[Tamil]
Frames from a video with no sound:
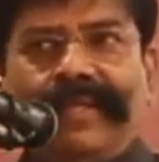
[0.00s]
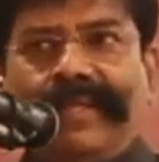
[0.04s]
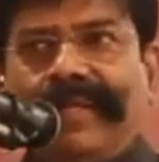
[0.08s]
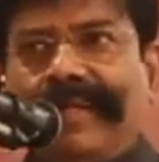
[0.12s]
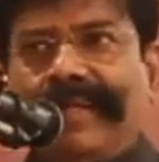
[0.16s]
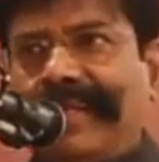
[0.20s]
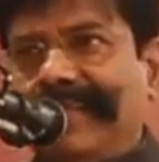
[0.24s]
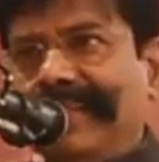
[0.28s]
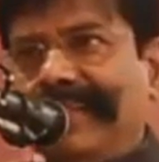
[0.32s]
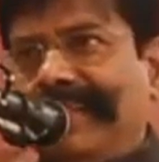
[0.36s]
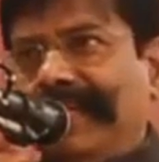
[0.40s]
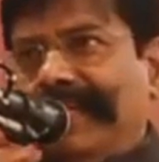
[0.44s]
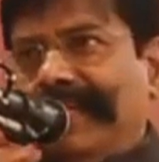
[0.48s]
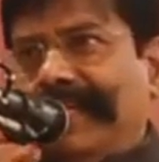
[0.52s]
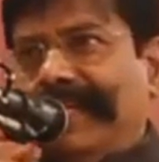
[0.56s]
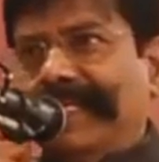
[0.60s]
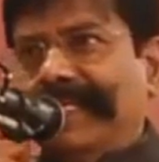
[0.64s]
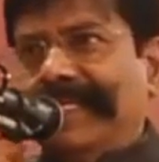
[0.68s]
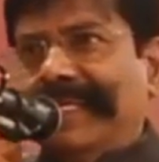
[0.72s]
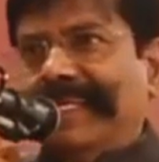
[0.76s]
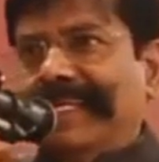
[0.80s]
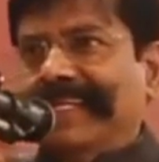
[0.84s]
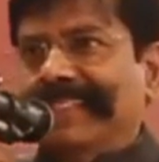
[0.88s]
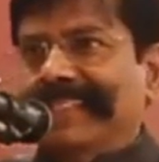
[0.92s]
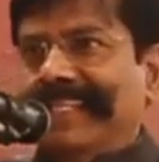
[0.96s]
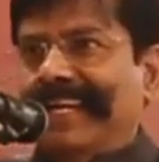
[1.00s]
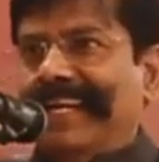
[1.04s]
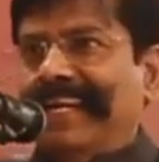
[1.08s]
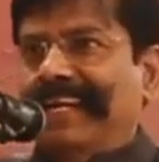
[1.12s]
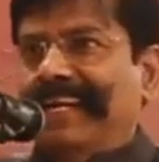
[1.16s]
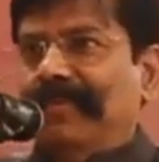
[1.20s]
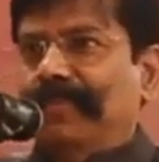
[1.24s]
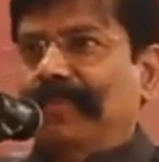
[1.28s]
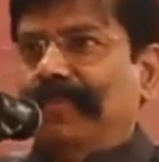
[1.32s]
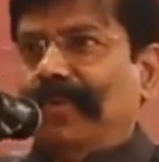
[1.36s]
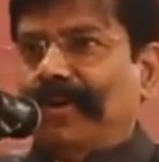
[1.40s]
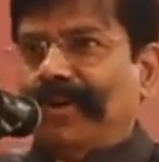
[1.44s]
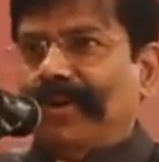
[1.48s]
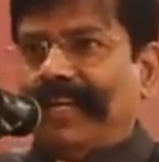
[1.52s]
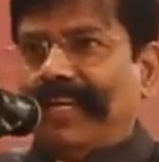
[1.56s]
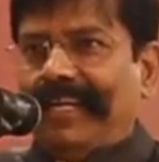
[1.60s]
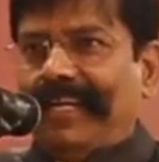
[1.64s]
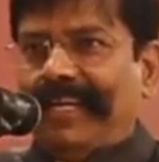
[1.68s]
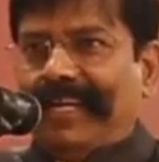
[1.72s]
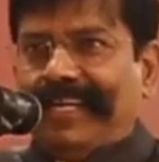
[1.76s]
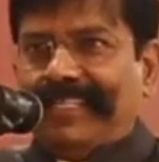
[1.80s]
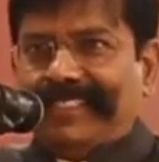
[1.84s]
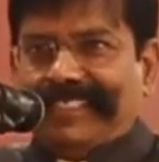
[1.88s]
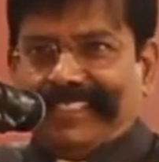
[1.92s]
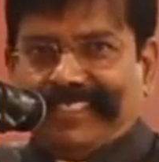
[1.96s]
என்னடா அது கதை கந்தலாயிடும் போல்
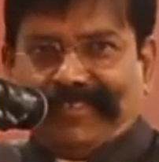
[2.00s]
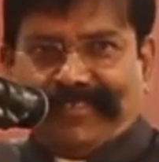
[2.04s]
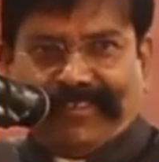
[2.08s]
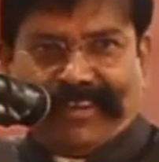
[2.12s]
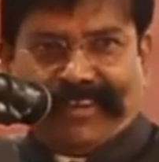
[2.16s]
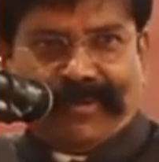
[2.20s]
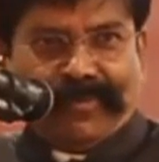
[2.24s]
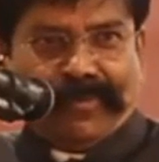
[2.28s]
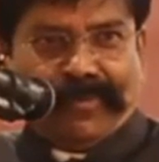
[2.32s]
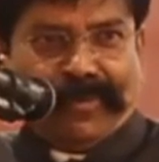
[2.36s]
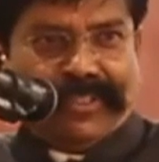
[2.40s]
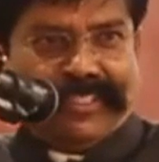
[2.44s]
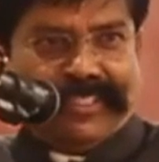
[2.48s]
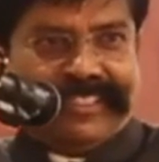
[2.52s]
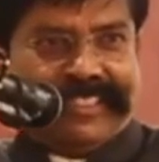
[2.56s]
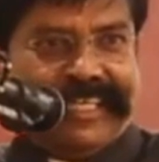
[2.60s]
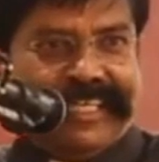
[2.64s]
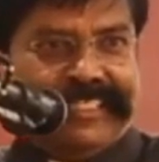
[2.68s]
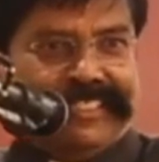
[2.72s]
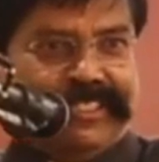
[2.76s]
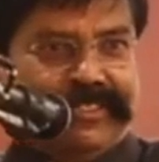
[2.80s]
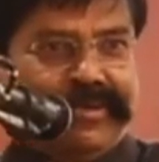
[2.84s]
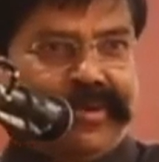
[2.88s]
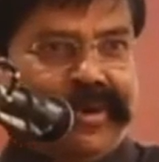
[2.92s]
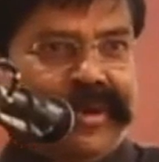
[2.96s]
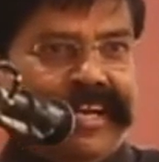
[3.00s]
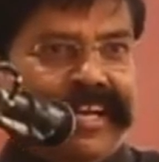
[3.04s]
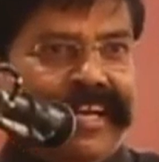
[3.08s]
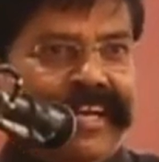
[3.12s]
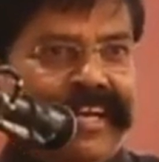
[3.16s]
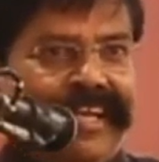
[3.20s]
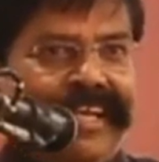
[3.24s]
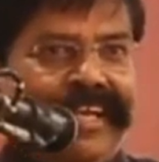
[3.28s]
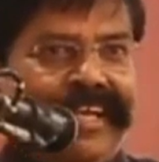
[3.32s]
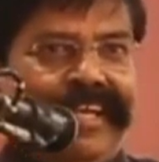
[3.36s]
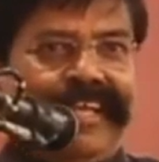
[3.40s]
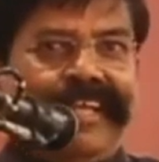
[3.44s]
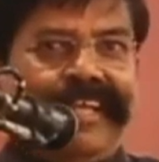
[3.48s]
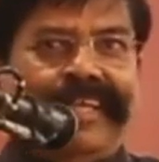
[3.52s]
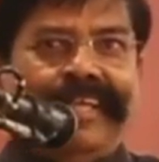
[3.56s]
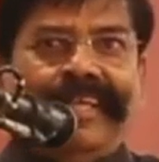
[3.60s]
இருக்கேன் நினச்சிட்டு வரும்போது ஜட்ஜு சொல்கிறாரு